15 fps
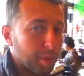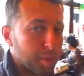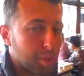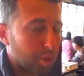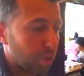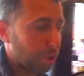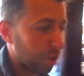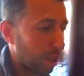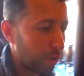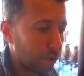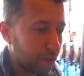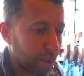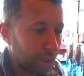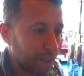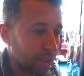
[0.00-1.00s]
устроить
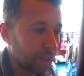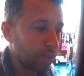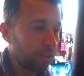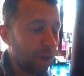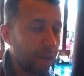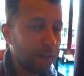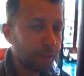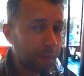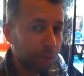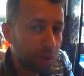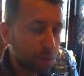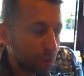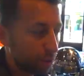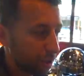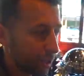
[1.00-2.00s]
какой-то, наверное, такой а
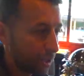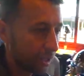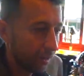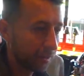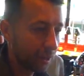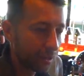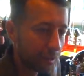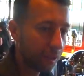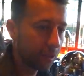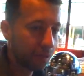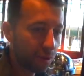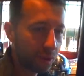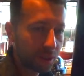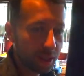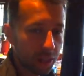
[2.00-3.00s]
французский завтрак, взять
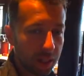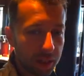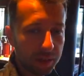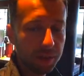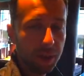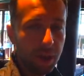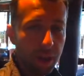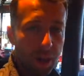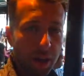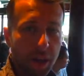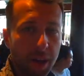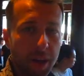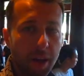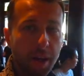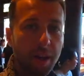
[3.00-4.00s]
круассанов.
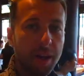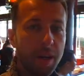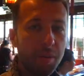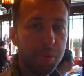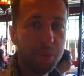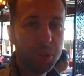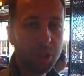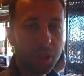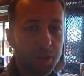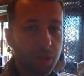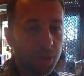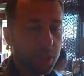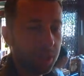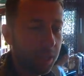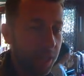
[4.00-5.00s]
А, обычно
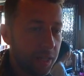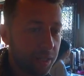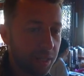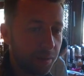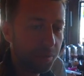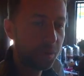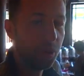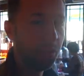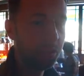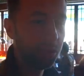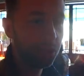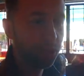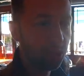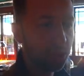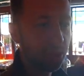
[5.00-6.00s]
все китайское берем,
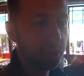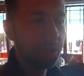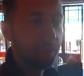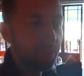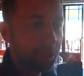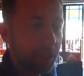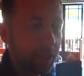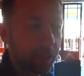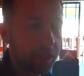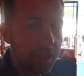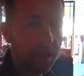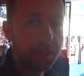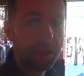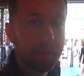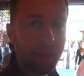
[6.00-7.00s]
но что-то сегодня мне
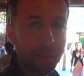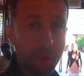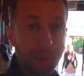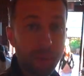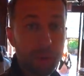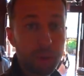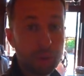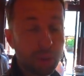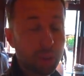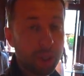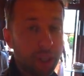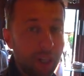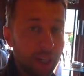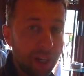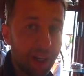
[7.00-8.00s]
захотелось попробовать
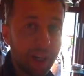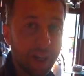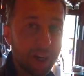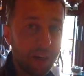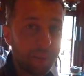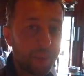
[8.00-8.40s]
что-то а,